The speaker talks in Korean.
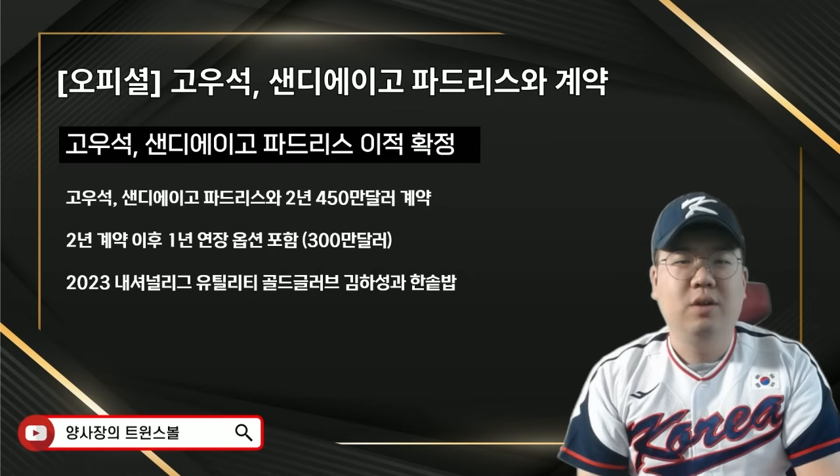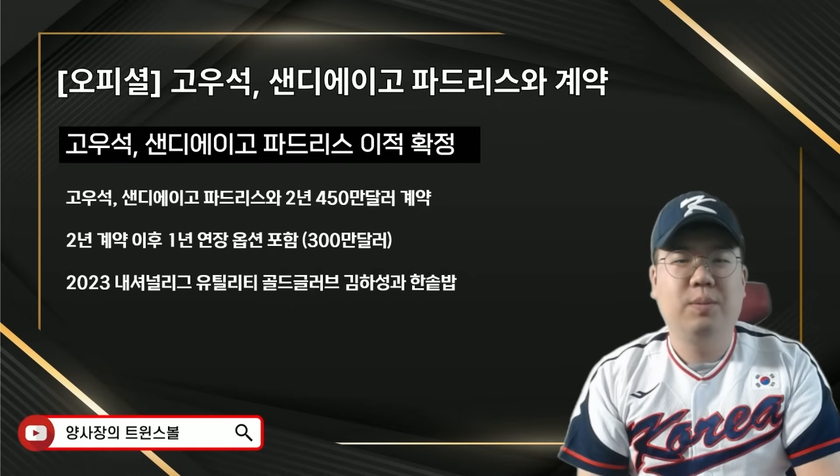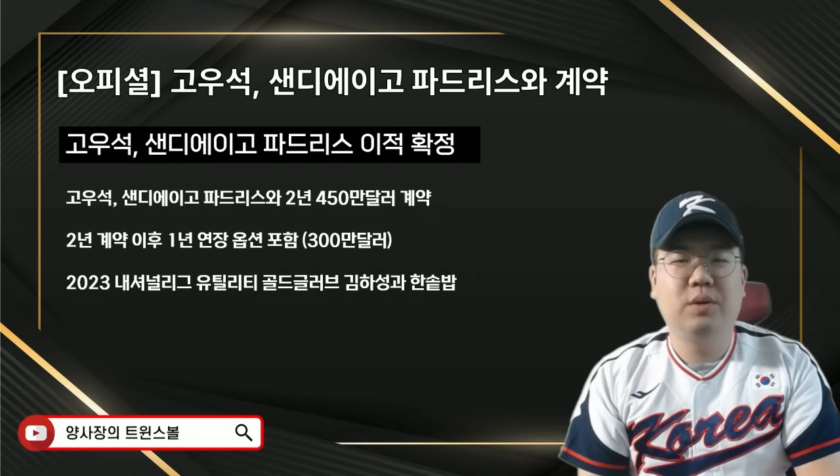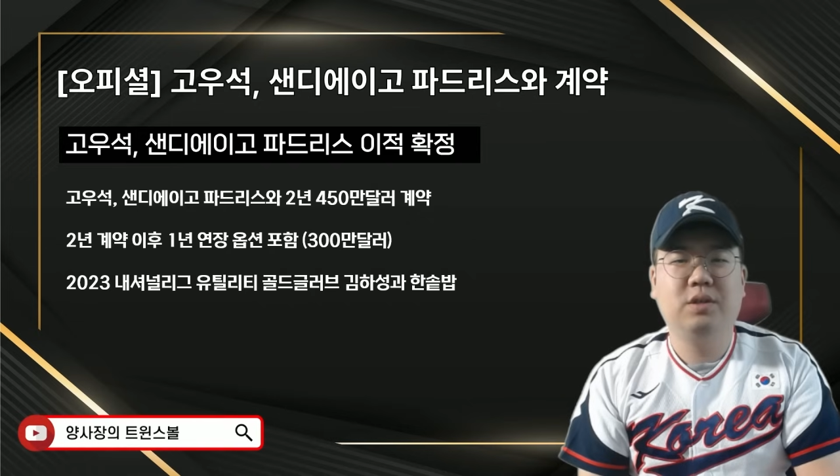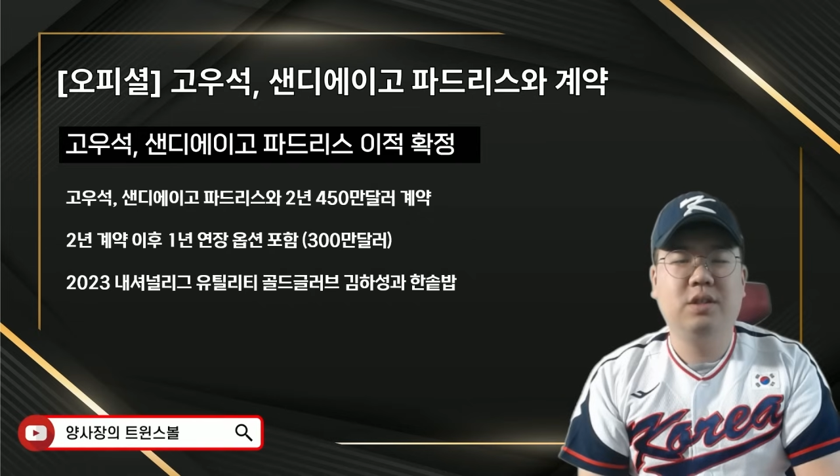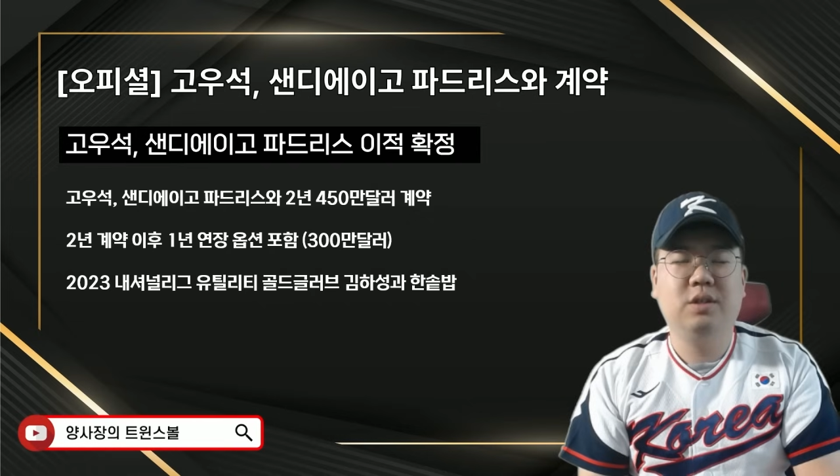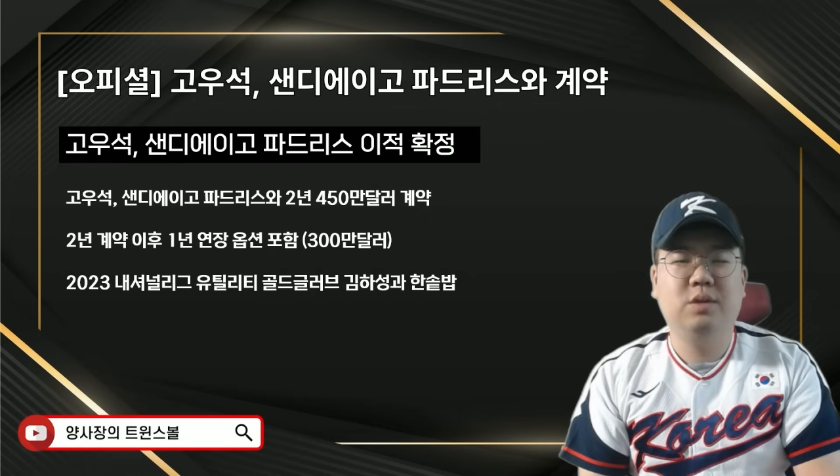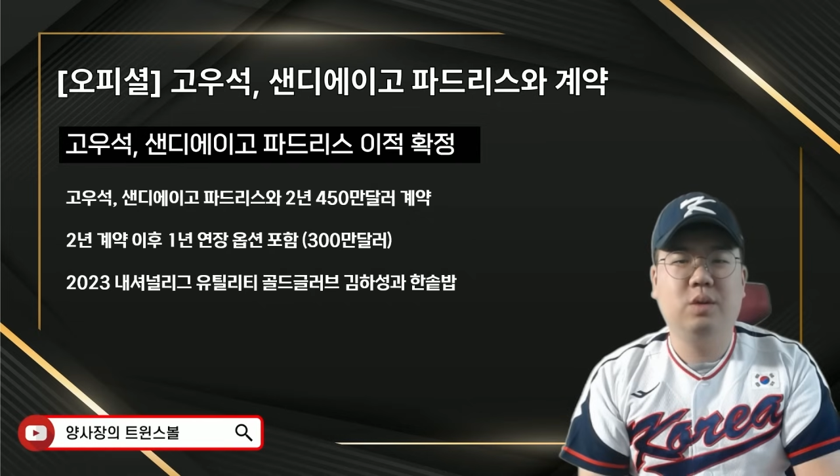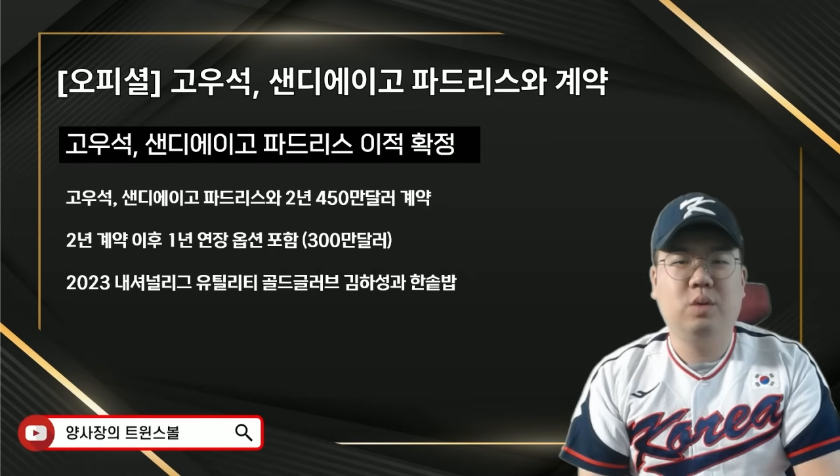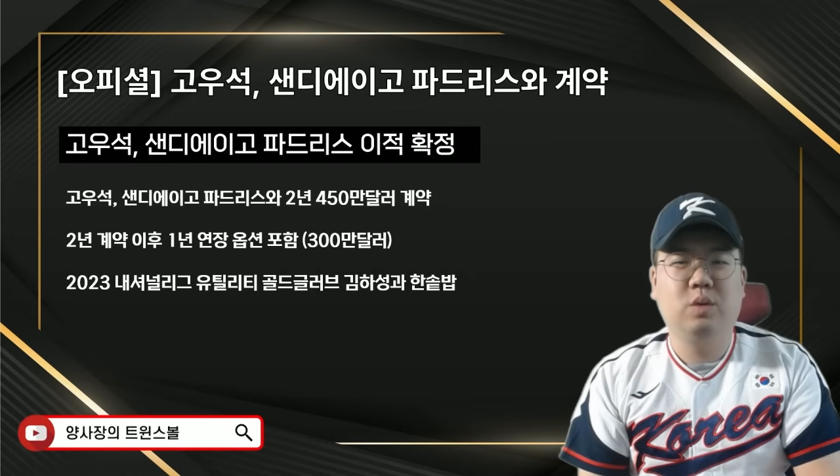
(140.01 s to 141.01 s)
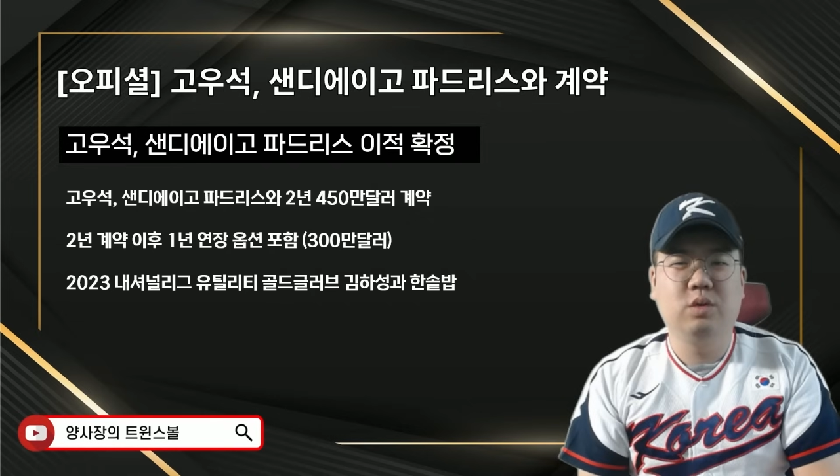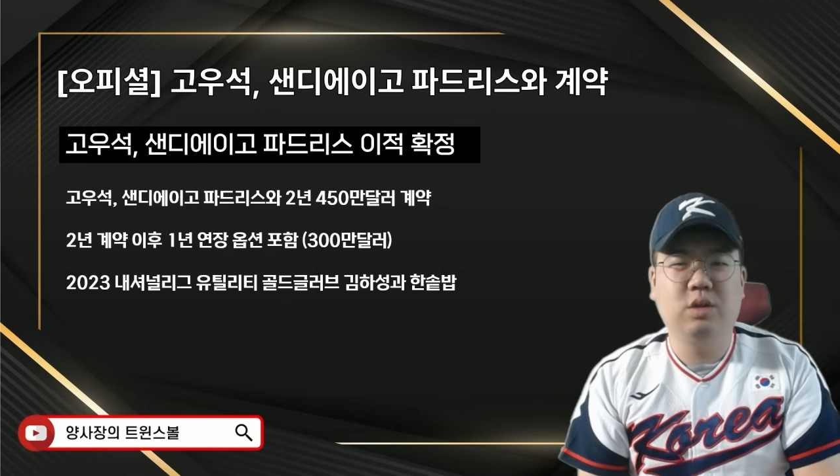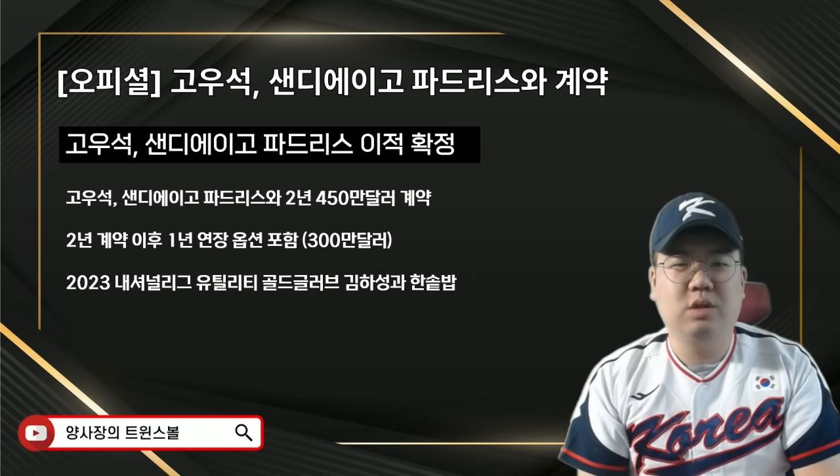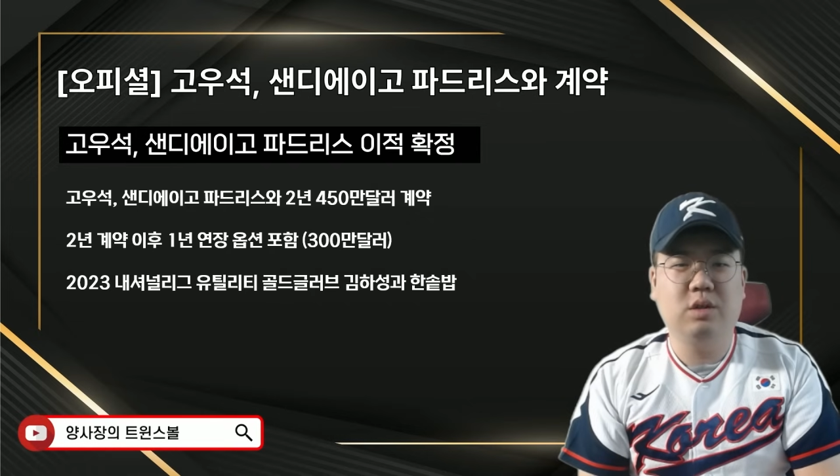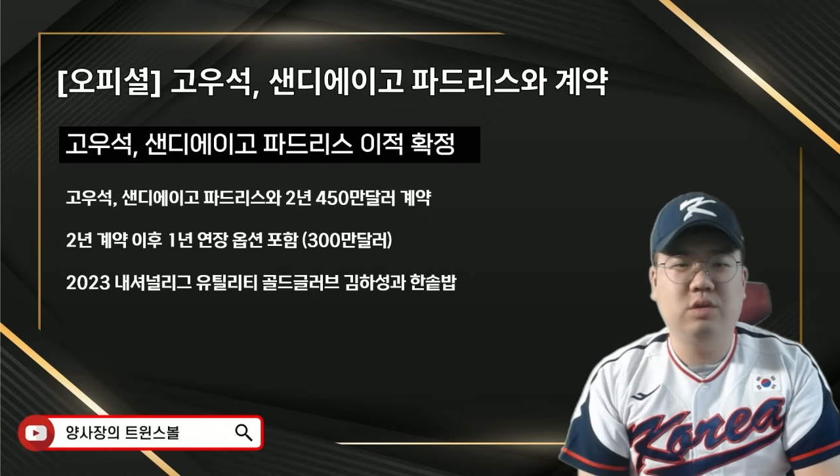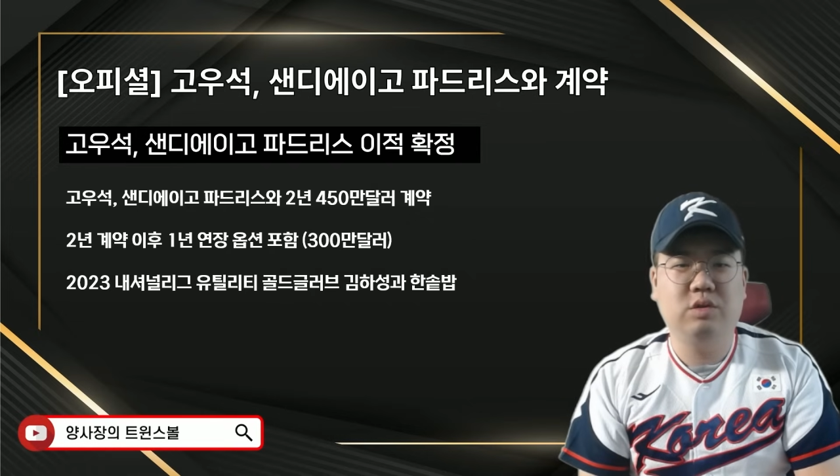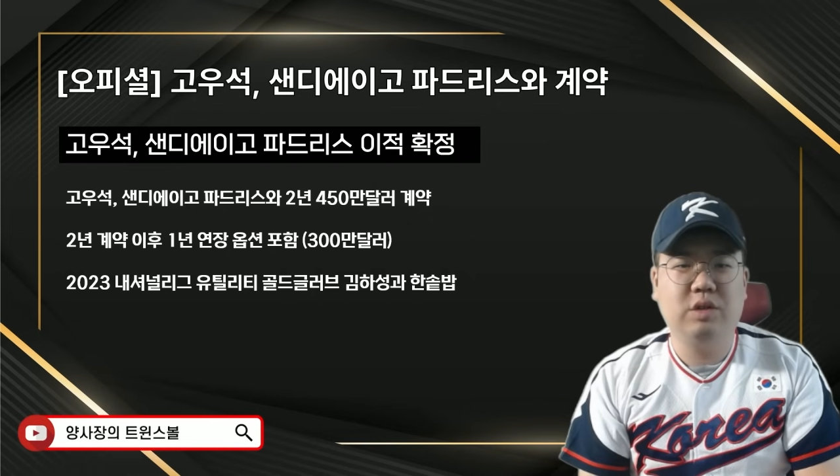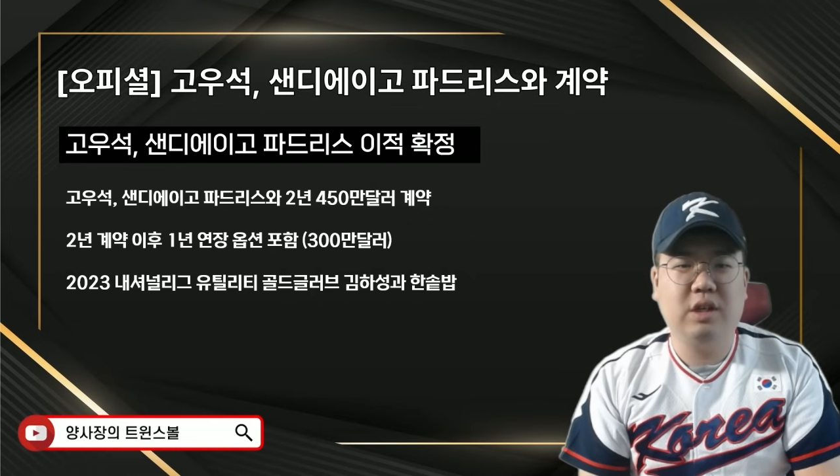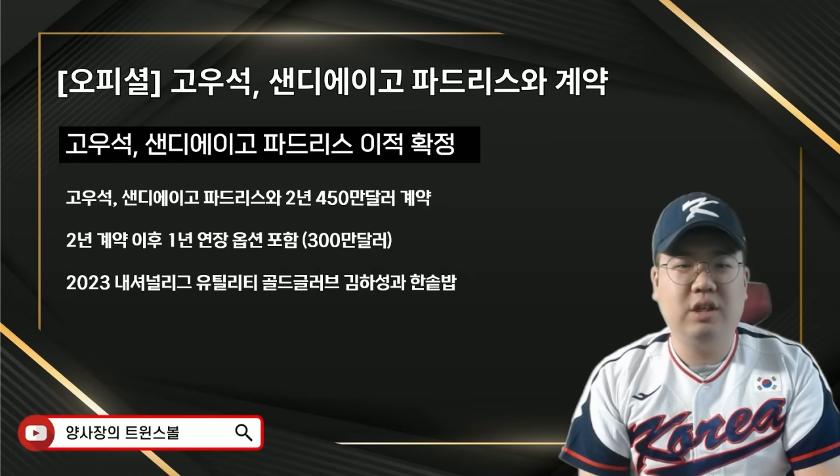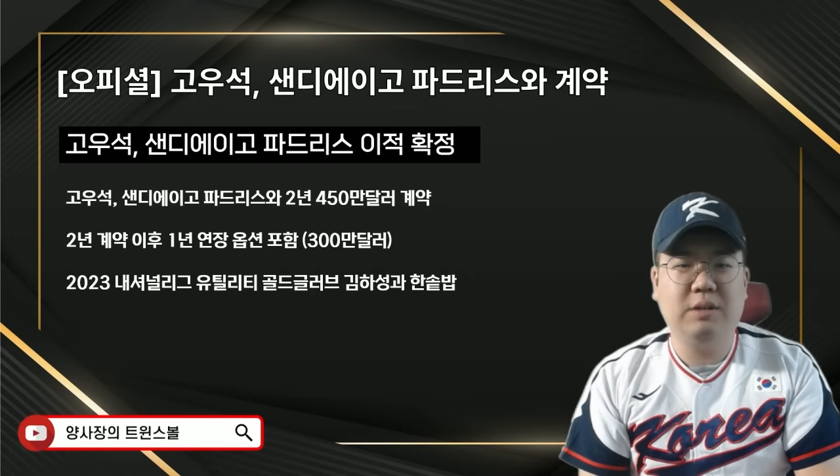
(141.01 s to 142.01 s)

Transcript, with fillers: 포스팅으로 고우석 선수의